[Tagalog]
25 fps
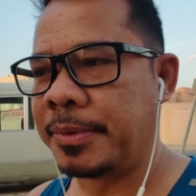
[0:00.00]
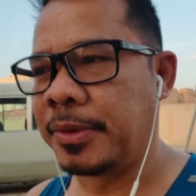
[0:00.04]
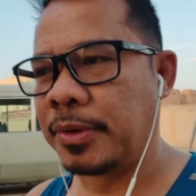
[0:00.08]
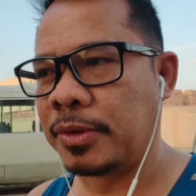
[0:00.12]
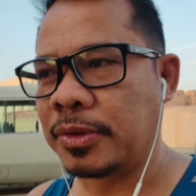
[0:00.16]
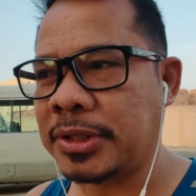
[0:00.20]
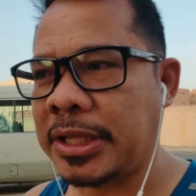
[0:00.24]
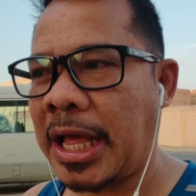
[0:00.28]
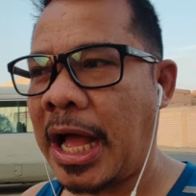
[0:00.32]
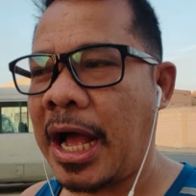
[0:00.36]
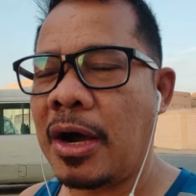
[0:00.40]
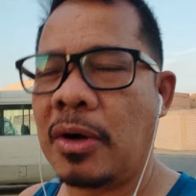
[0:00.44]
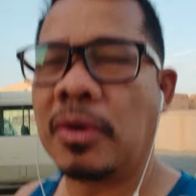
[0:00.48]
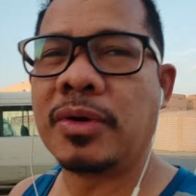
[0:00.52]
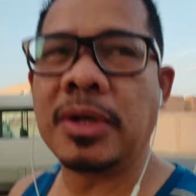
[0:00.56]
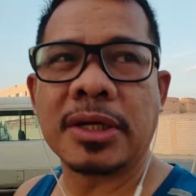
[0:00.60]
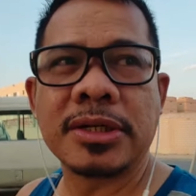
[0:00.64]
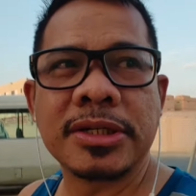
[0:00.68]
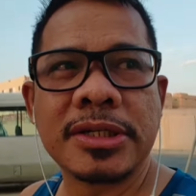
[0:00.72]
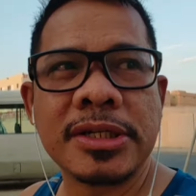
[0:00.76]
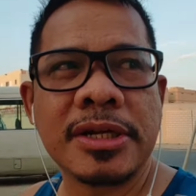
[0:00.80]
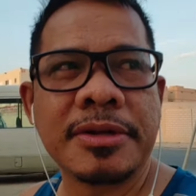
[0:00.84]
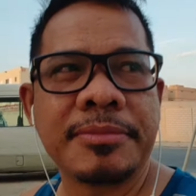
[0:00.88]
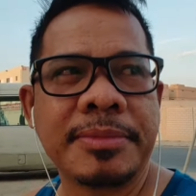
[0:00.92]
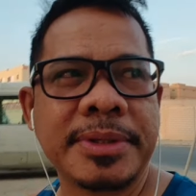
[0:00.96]
Pero tao
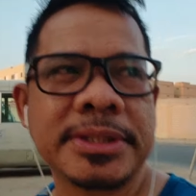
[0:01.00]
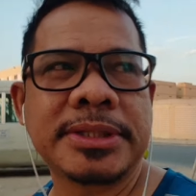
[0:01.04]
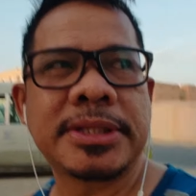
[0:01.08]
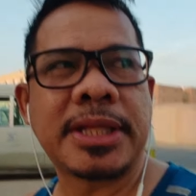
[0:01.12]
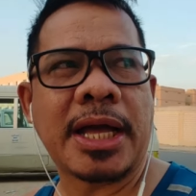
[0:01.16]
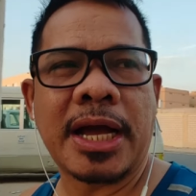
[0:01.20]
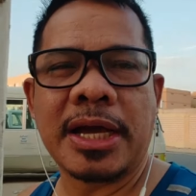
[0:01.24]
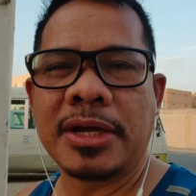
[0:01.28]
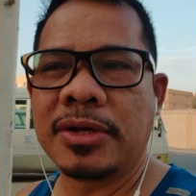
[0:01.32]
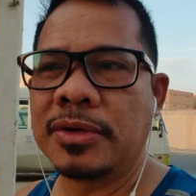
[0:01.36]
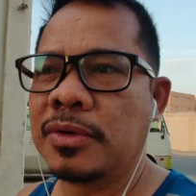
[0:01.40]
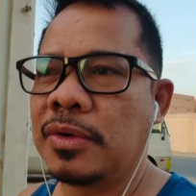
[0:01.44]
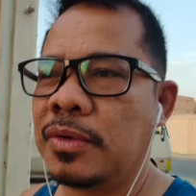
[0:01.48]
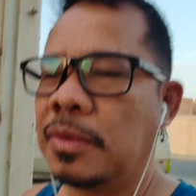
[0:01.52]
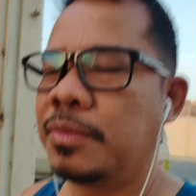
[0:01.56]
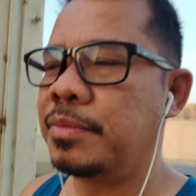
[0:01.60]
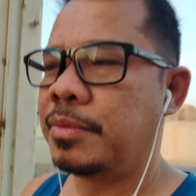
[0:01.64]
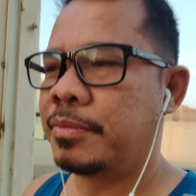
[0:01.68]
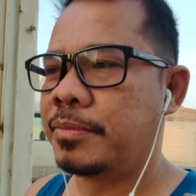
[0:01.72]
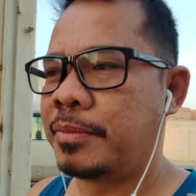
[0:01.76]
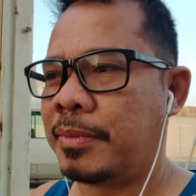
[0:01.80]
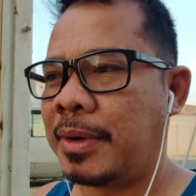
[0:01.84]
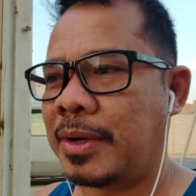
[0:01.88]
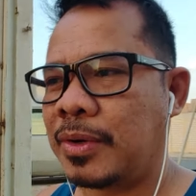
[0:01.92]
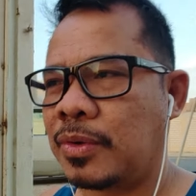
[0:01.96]
lang din naman
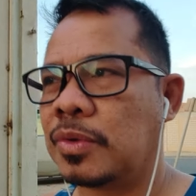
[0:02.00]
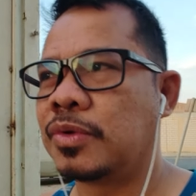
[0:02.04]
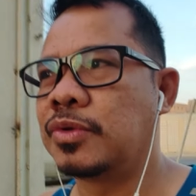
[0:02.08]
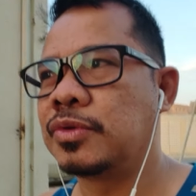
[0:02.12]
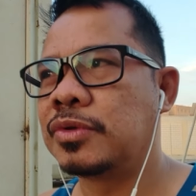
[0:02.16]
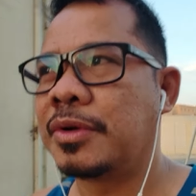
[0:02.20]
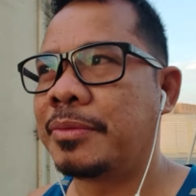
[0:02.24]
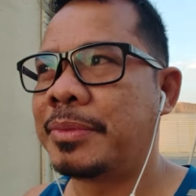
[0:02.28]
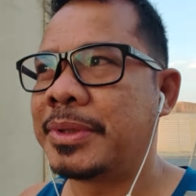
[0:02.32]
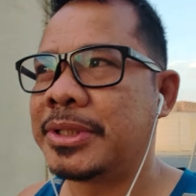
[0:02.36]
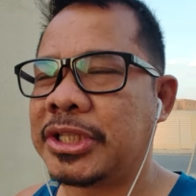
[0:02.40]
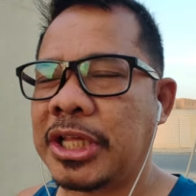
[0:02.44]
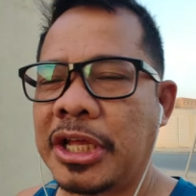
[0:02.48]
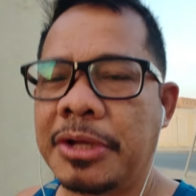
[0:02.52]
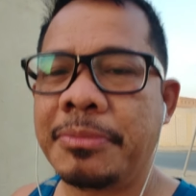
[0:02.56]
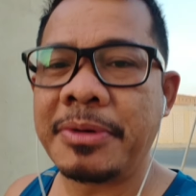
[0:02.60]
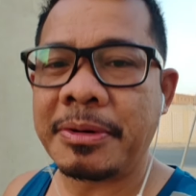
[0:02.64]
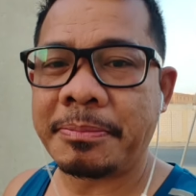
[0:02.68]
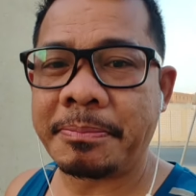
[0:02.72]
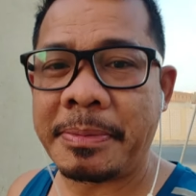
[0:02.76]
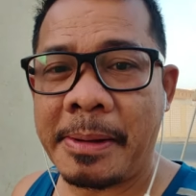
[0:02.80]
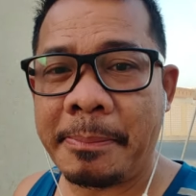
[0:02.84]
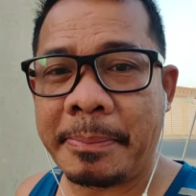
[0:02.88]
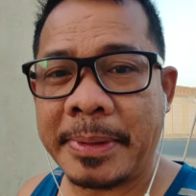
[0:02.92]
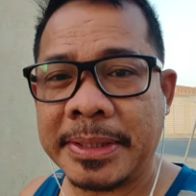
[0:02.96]
tayo, marunong naman tayo
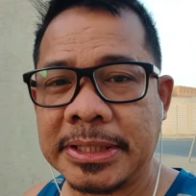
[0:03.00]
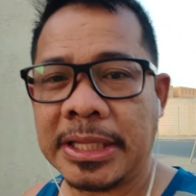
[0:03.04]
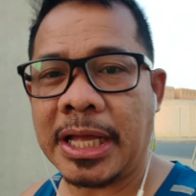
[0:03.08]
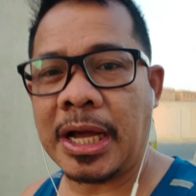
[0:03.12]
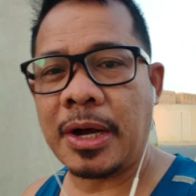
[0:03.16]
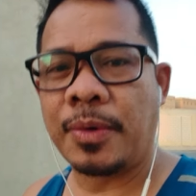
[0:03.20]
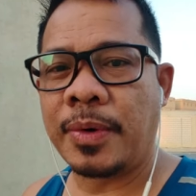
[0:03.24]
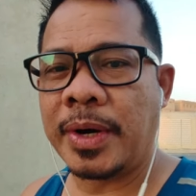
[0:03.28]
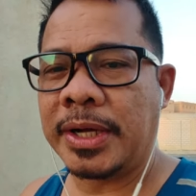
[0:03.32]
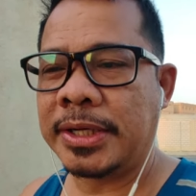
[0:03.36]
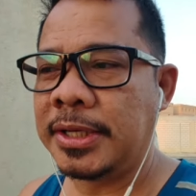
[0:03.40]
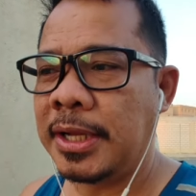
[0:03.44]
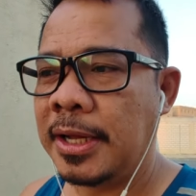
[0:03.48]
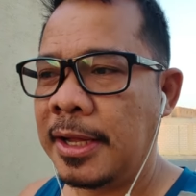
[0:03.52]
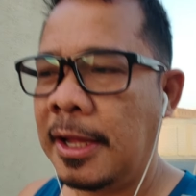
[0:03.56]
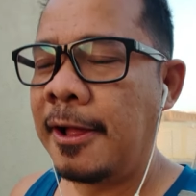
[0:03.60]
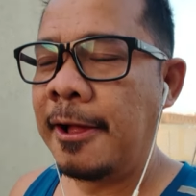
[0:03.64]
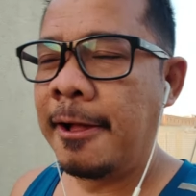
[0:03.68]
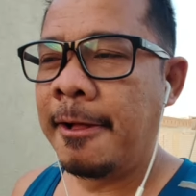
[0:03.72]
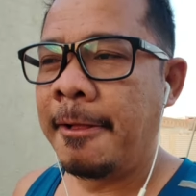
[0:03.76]
magpapatawad.